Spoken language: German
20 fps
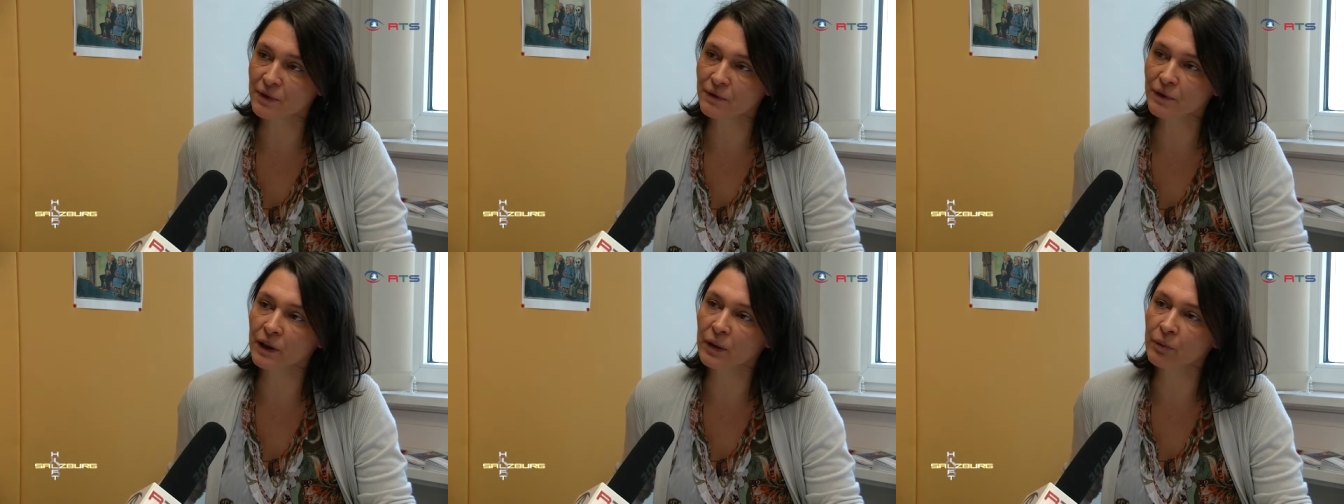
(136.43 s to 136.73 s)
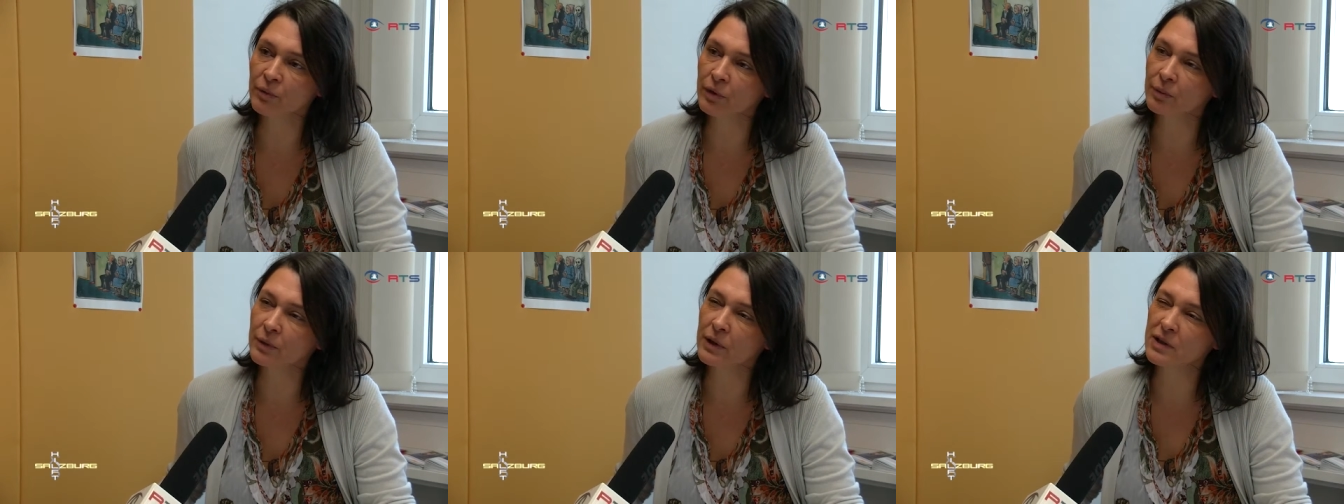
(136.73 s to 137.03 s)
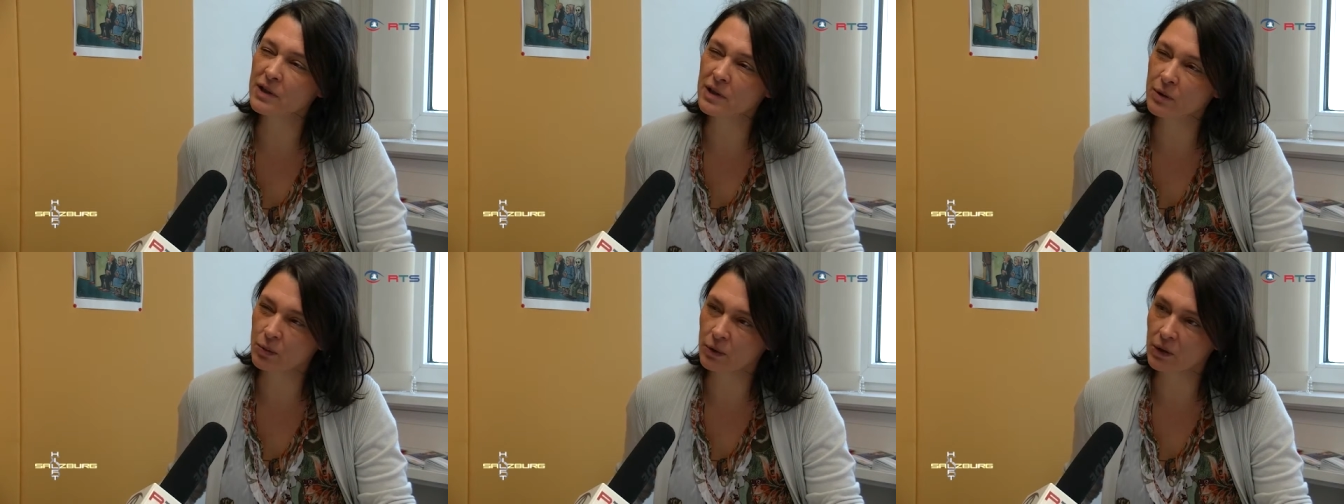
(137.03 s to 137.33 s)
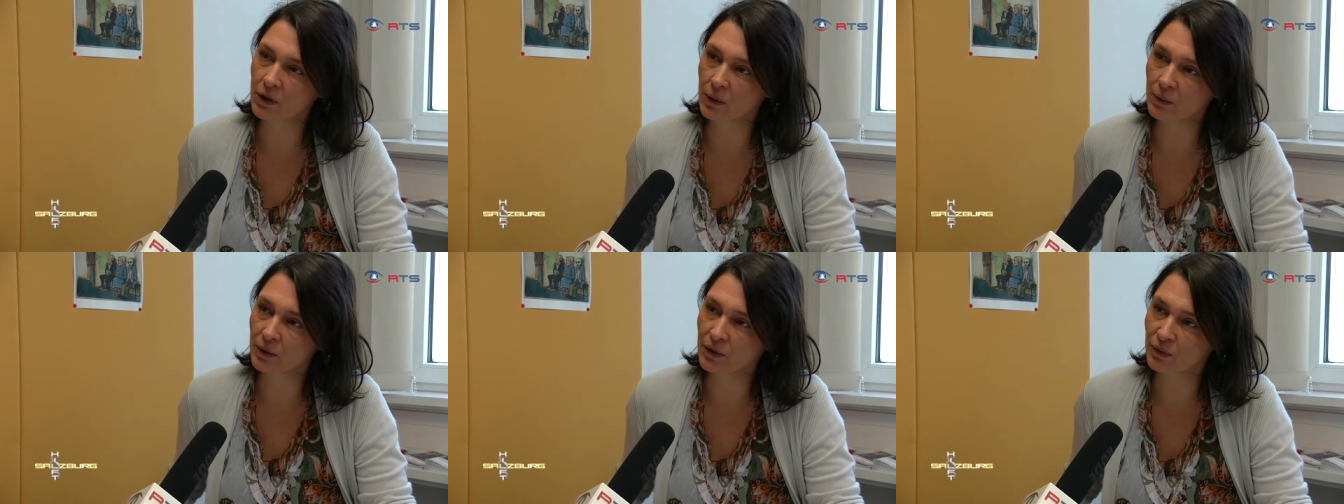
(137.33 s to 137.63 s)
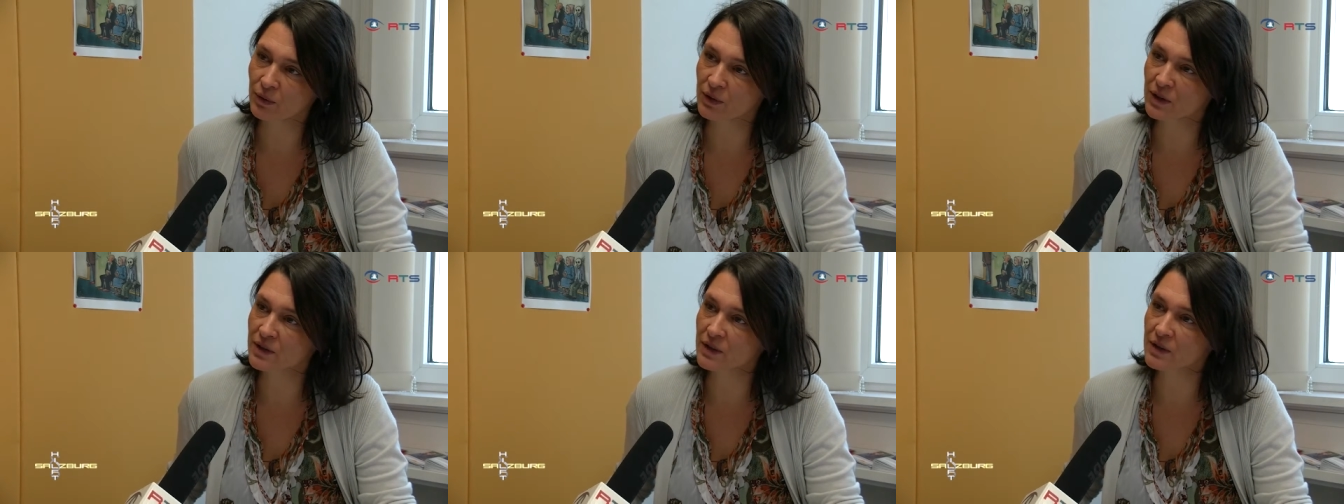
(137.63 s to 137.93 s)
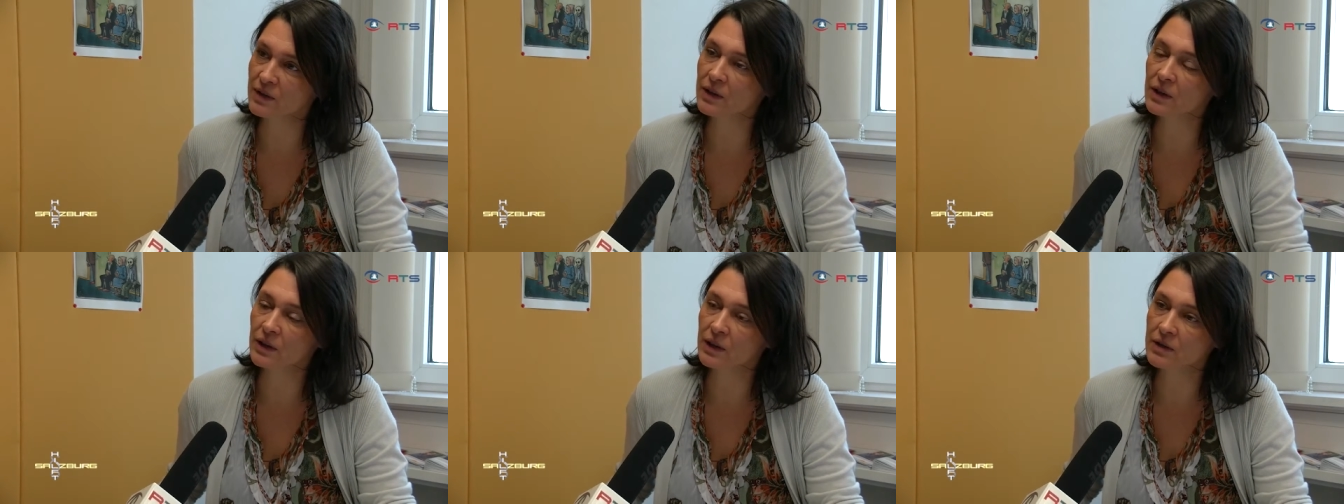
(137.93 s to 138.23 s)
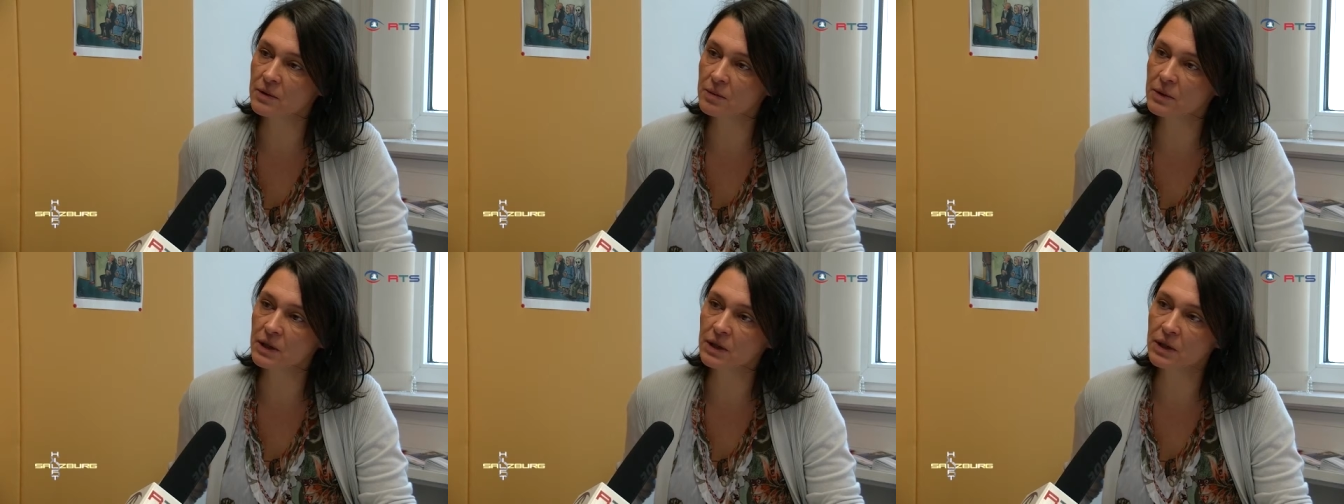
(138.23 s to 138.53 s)
wie viel Information habe ich und dass es hier
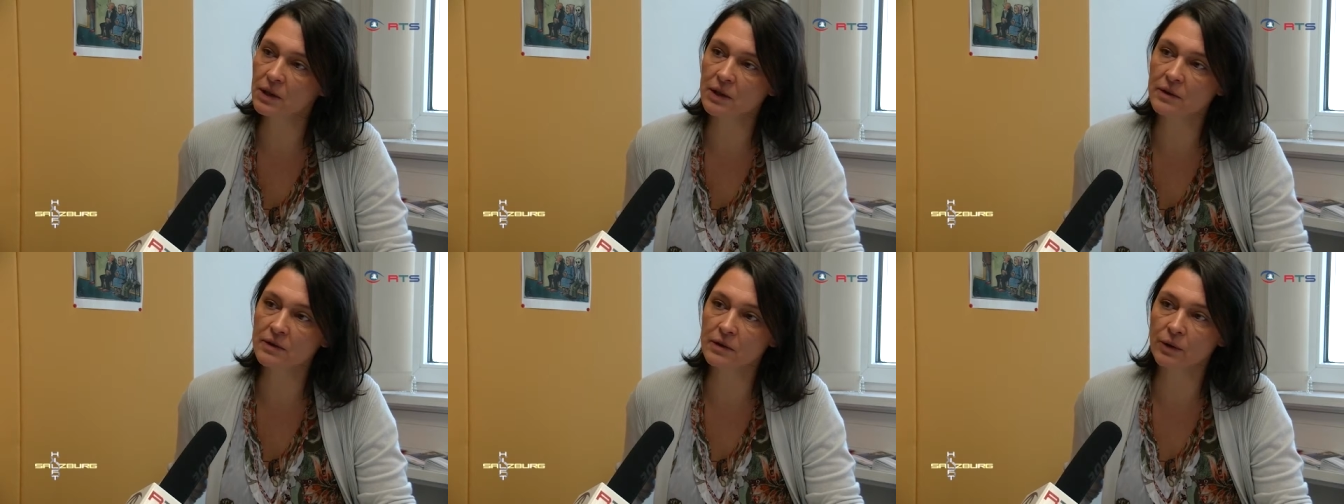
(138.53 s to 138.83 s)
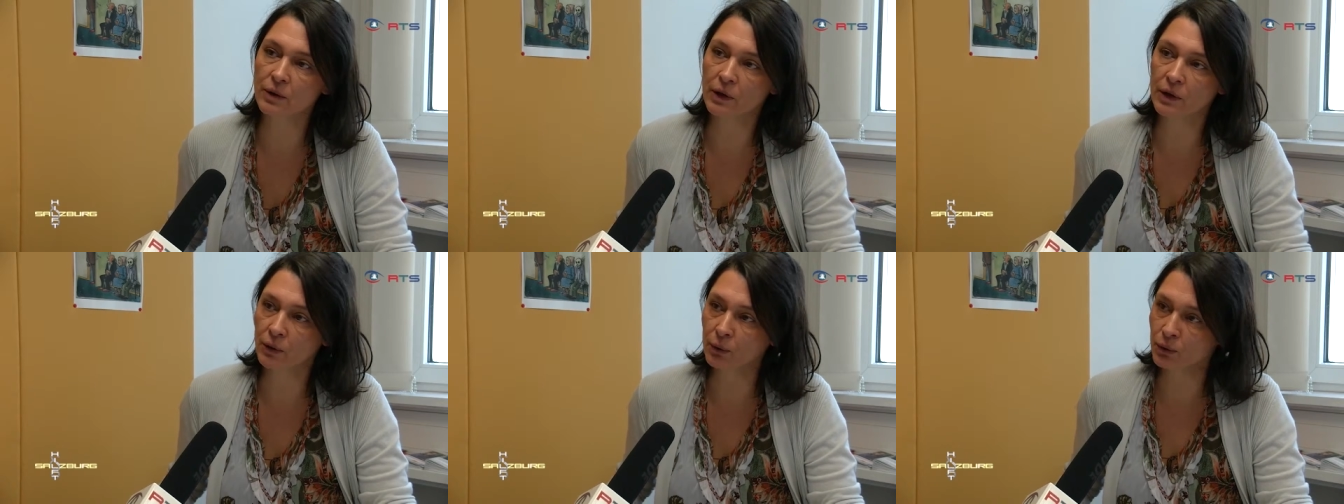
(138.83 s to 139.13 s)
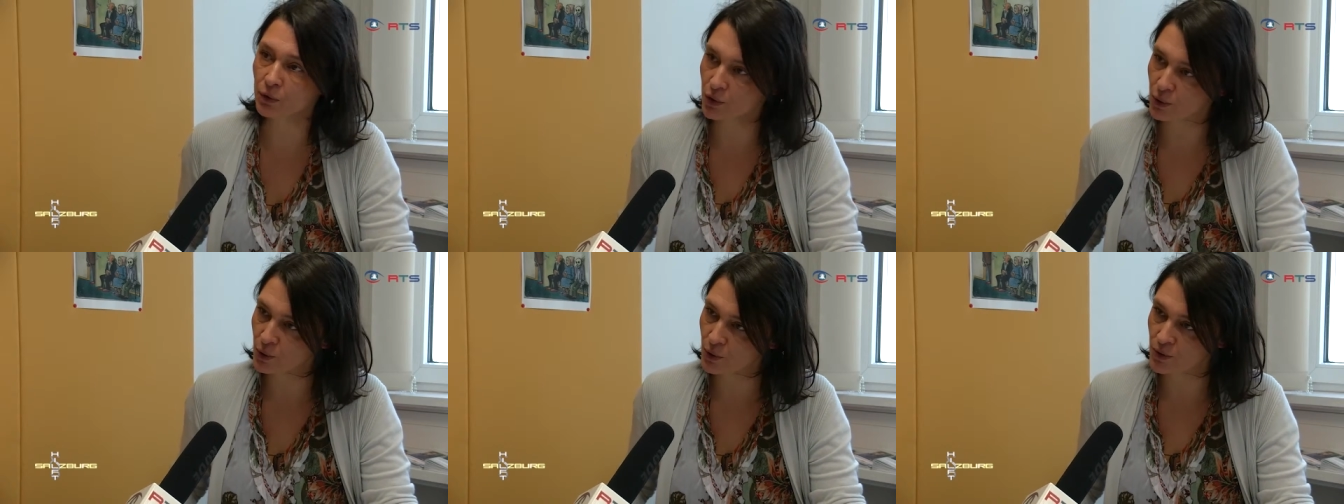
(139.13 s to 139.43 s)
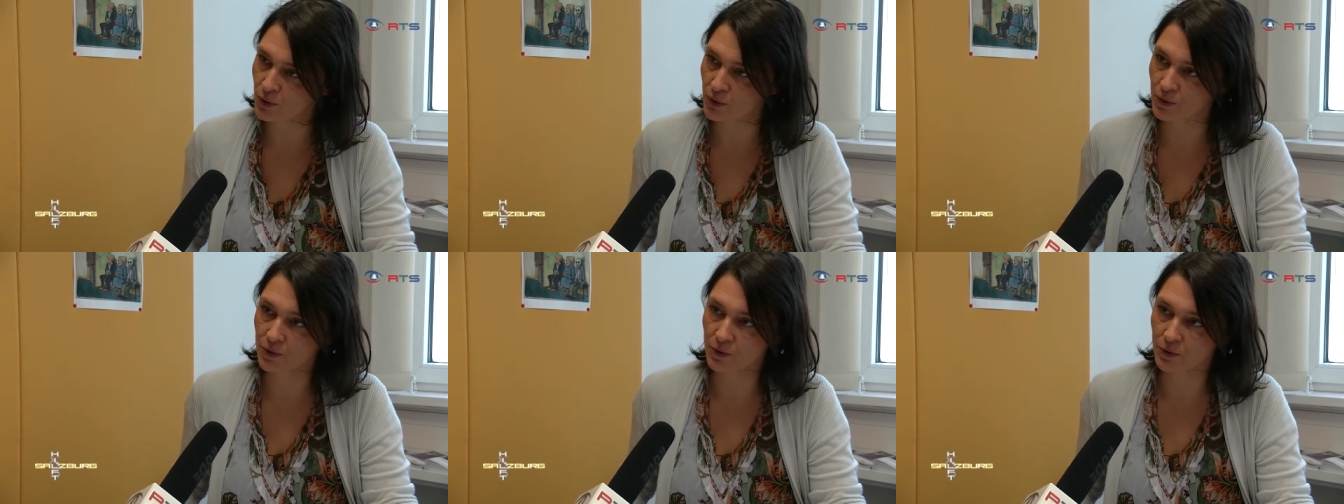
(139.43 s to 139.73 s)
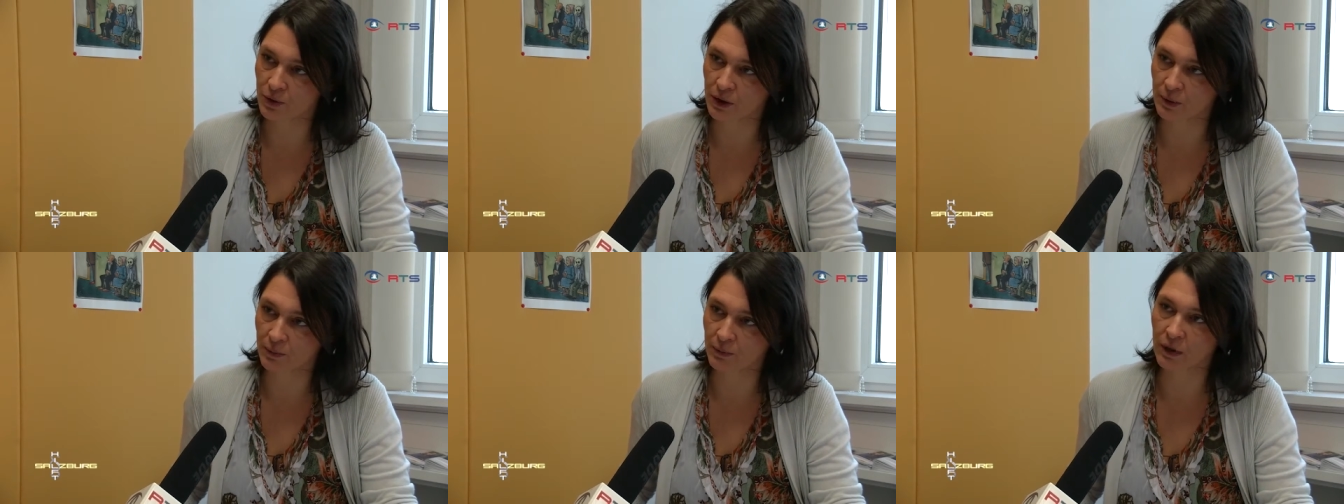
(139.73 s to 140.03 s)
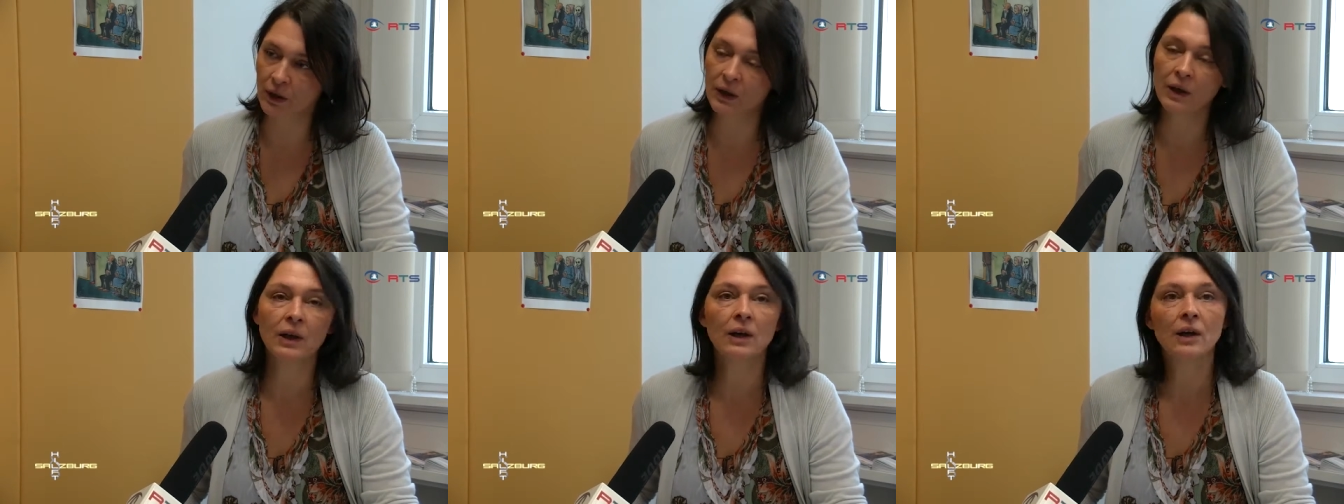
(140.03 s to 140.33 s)
ganz wichtig ist, auch eine Unterstützung zu geben.